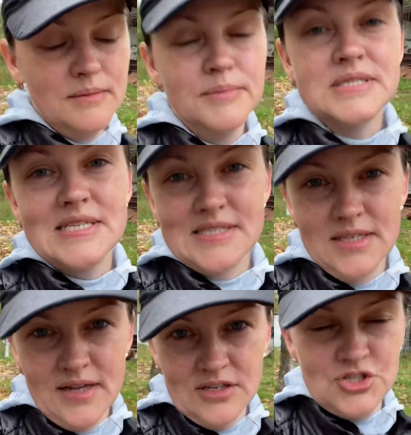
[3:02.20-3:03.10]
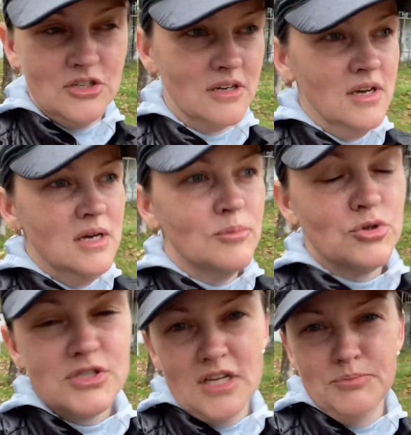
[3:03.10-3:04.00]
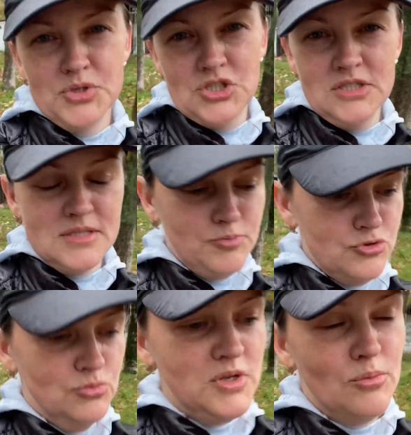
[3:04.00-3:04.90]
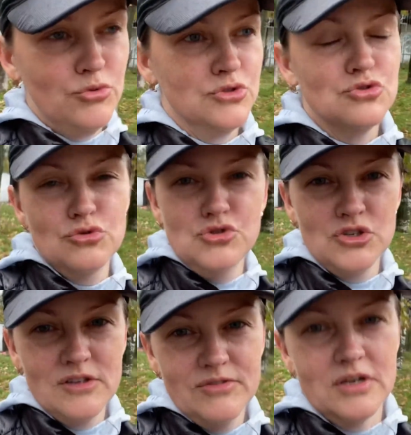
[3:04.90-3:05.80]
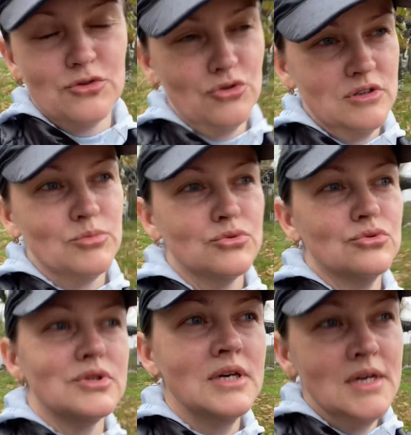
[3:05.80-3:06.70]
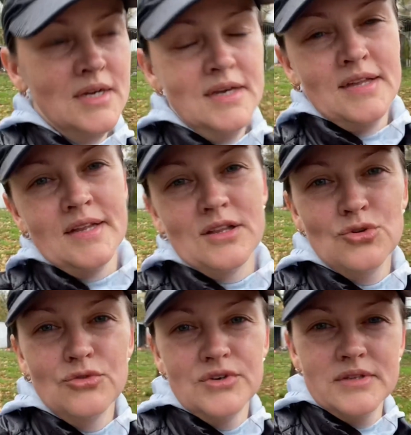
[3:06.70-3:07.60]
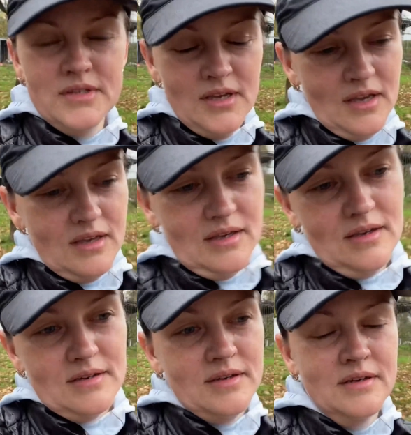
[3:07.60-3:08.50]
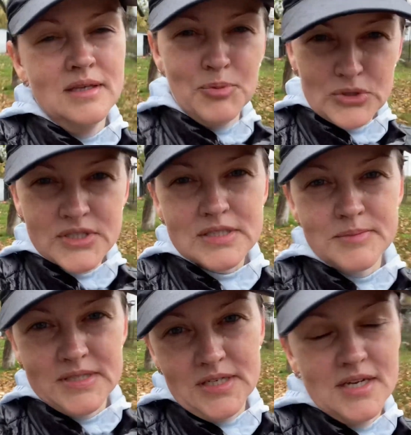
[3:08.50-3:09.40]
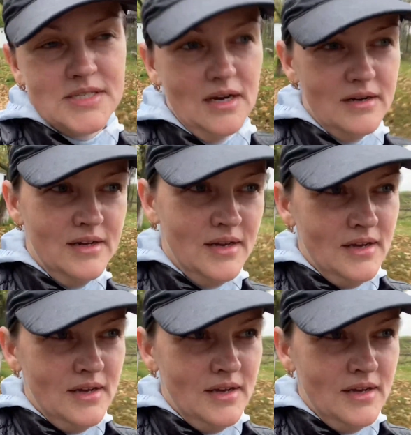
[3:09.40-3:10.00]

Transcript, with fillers: мыслите иначе, просто отпишитесь, пусть у меня будет 100 человек, но они будут на одной волне и не просто смотреть, а